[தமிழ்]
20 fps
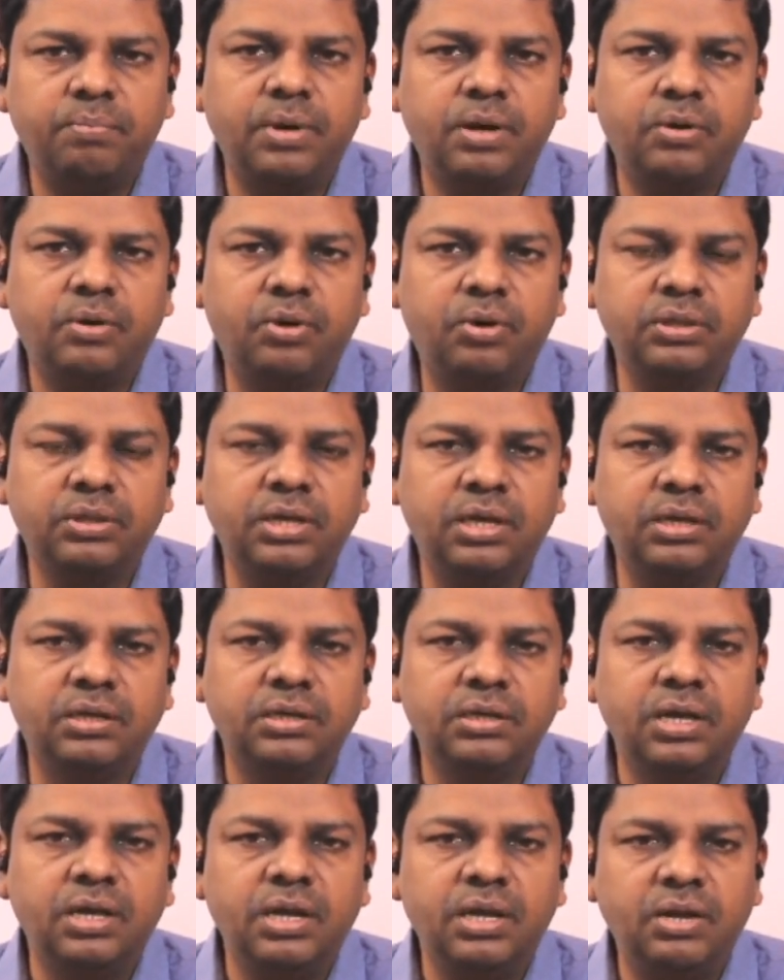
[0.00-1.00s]
குழந்தை
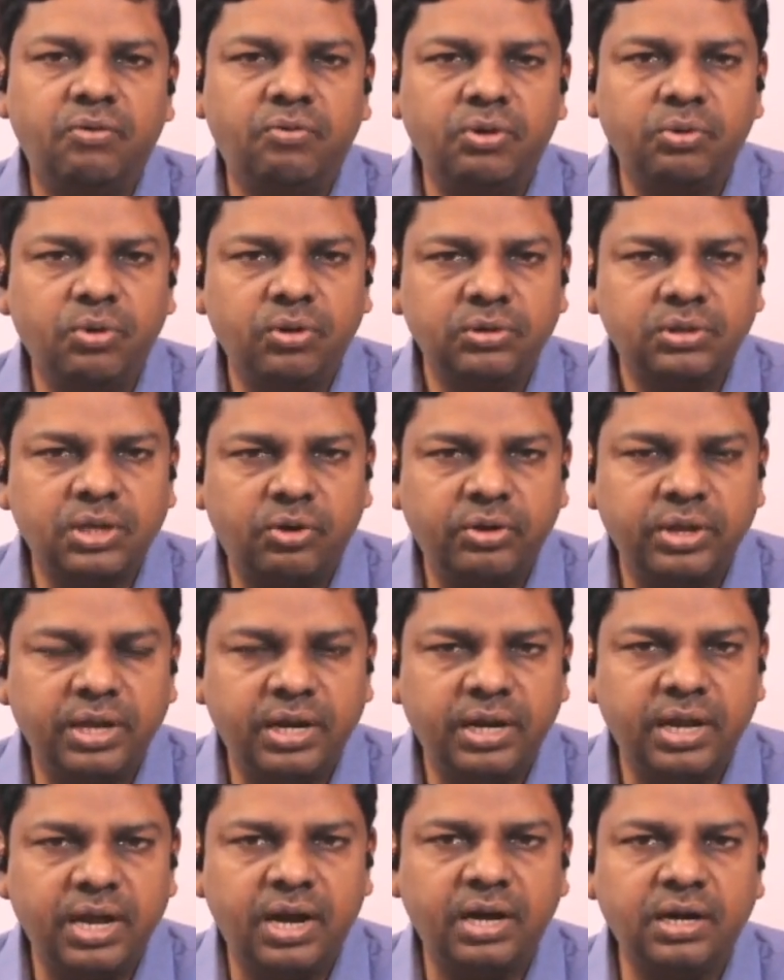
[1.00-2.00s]
எவ்வளவோ தன்னுடைய
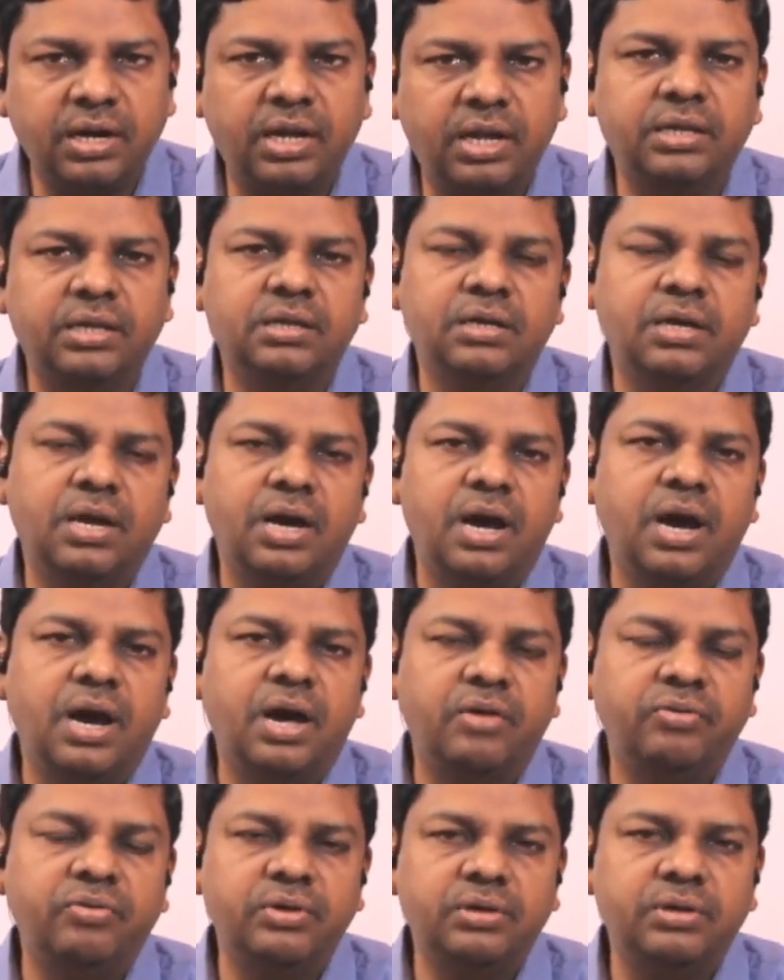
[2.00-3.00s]
நேரங்களை
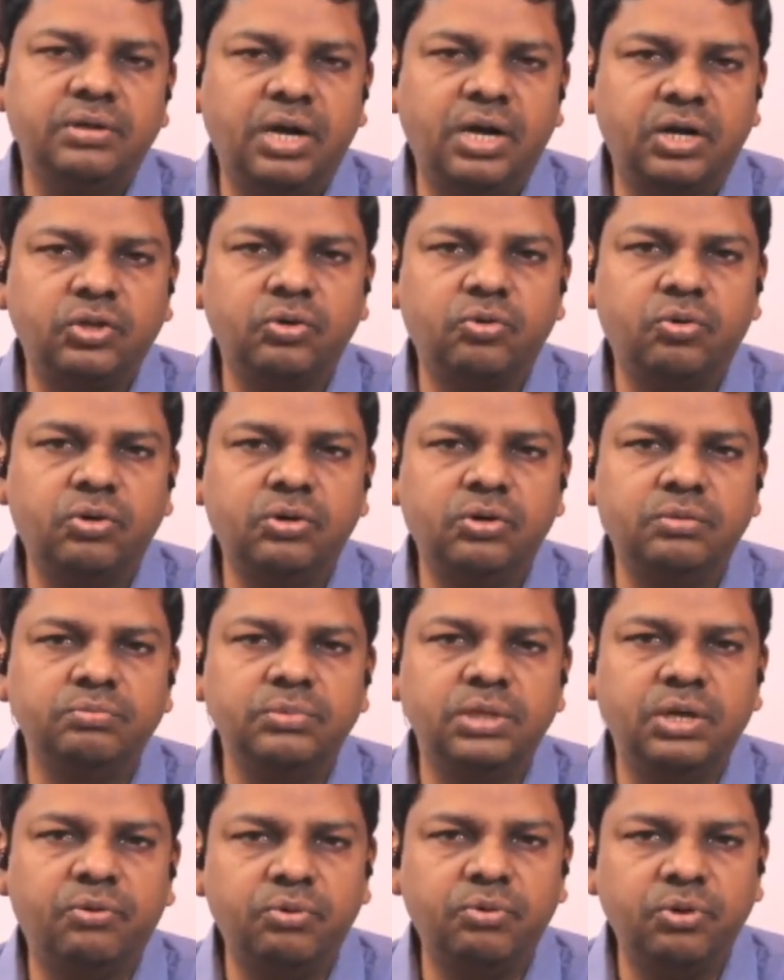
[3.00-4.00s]
அது எடுத்துக்கொள்ளும் எவ்வளோ